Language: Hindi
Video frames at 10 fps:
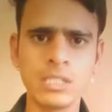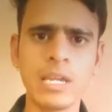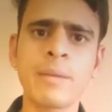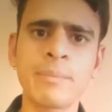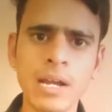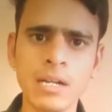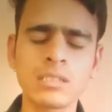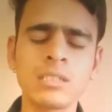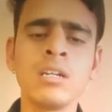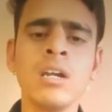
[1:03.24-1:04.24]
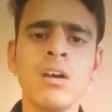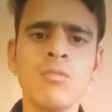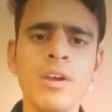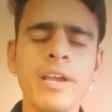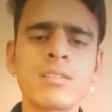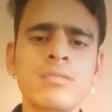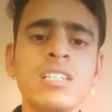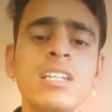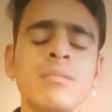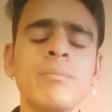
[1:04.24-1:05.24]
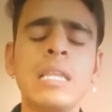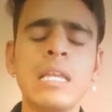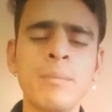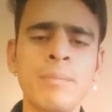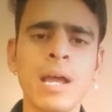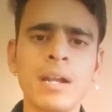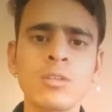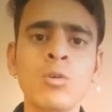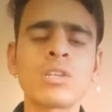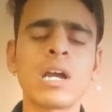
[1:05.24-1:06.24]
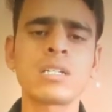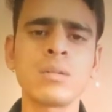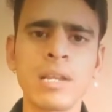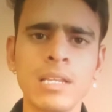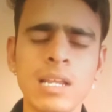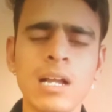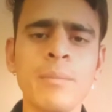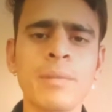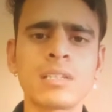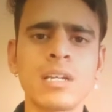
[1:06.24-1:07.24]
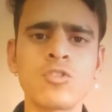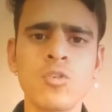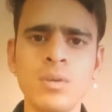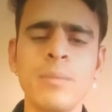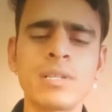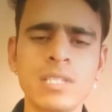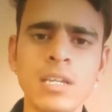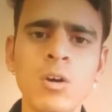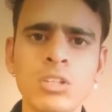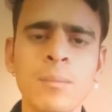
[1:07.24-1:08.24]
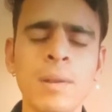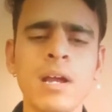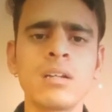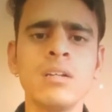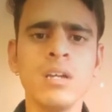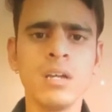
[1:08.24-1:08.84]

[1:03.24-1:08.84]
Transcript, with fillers: होती है एक प्राकृतिक वो एक जिन मतलब कि प्राकृतिक गुरुत्वाकर्षण बल की तरह काम करता है जो भी हमें चाहिए होता है